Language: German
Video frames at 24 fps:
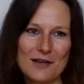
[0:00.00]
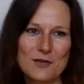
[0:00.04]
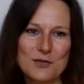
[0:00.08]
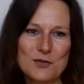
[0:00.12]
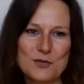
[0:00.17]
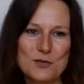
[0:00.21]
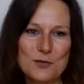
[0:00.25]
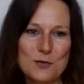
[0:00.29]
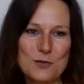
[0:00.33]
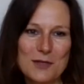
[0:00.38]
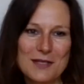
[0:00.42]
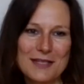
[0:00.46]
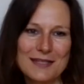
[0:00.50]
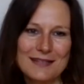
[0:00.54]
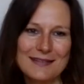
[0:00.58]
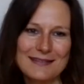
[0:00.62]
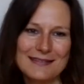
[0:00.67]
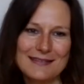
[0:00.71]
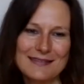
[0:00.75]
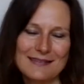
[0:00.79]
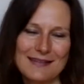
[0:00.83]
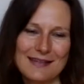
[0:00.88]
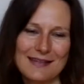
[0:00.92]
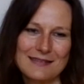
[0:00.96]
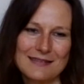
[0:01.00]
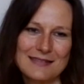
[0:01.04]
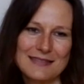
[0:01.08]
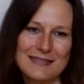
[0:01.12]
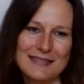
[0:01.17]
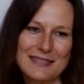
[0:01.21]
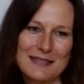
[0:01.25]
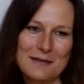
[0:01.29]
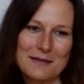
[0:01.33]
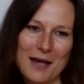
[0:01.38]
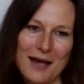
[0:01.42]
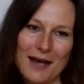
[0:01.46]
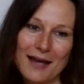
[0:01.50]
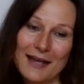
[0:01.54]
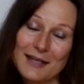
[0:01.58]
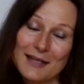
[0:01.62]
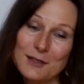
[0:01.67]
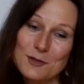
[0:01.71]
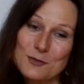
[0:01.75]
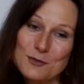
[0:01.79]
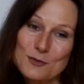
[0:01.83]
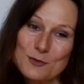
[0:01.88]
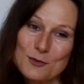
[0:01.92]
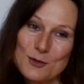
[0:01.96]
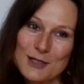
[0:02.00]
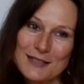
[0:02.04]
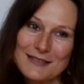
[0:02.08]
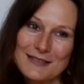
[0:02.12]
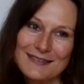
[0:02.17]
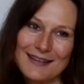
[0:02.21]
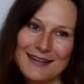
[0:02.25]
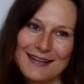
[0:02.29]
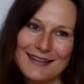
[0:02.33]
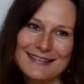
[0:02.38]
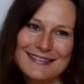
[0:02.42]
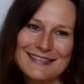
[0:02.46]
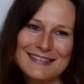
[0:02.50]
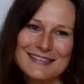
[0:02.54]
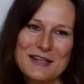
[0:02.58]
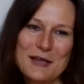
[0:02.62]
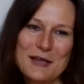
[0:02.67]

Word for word: schön in dieses ganze Thema eingeführt hat